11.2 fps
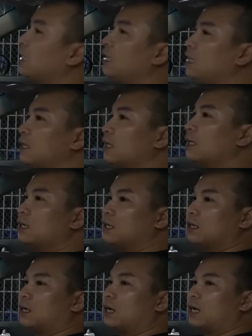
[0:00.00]
cái
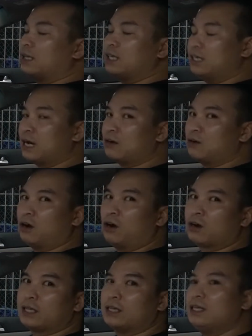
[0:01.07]
à, cái tính năng của
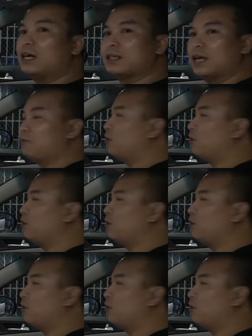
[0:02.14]
nó cái tính năng thêm